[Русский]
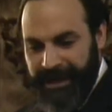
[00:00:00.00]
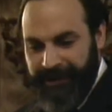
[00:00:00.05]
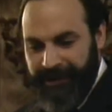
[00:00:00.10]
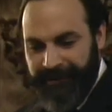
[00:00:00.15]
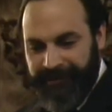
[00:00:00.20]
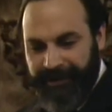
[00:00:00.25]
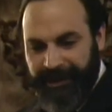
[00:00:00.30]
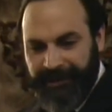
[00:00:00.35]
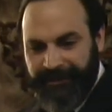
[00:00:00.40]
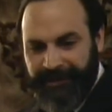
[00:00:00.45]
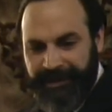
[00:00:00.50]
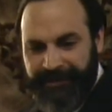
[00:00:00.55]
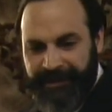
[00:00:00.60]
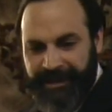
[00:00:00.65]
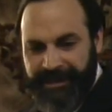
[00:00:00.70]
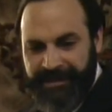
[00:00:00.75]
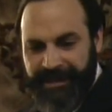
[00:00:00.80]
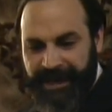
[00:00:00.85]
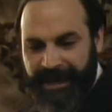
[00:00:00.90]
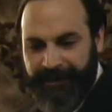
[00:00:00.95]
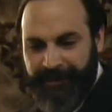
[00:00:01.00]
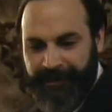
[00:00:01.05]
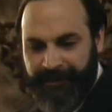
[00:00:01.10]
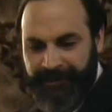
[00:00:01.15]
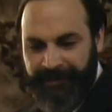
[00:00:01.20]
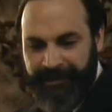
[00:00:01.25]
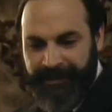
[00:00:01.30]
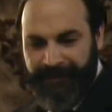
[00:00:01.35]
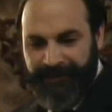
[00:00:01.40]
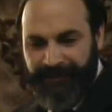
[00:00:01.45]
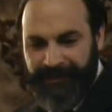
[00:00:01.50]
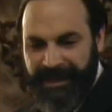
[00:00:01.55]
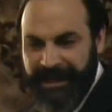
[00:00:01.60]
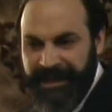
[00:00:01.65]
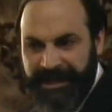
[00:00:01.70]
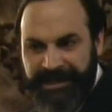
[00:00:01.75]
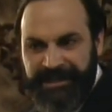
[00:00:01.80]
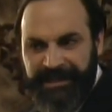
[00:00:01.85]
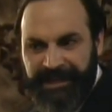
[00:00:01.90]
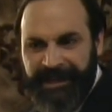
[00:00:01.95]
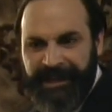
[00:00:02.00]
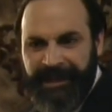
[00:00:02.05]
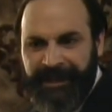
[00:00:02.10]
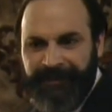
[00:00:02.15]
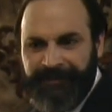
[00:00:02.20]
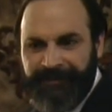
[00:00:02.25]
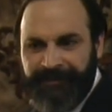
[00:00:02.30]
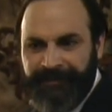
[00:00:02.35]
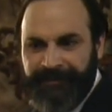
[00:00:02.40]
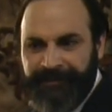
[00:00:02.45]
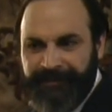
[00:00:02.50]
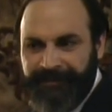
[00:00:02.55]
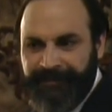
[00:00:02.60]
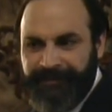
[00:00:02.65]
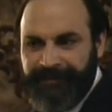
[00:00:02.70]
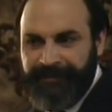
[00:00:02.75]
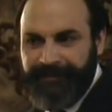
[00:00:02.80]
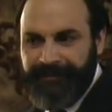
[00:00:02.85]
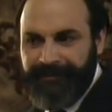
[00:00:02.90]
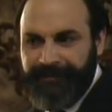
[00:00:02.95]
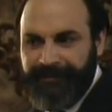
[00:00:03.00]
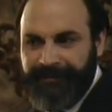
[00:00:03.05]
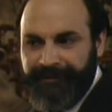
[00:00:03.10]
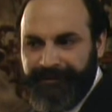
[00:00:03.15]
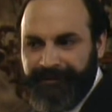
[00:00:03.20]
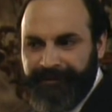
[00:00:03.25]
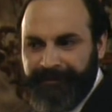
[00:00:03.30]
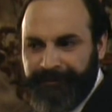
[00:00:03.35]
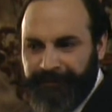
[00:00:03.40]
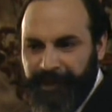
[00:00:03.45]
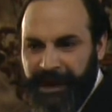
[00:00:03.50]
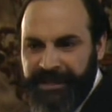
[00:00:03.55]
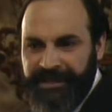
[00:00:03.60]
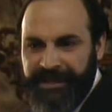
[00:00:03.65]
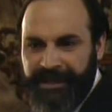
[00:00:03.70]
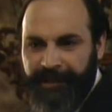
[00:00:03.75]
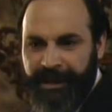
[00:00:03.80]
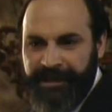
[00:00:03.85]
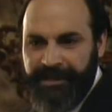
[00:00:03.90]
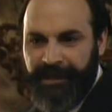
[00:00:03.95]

Представь, как я себя почувствовал в Италии, когда впервые сбросил со своих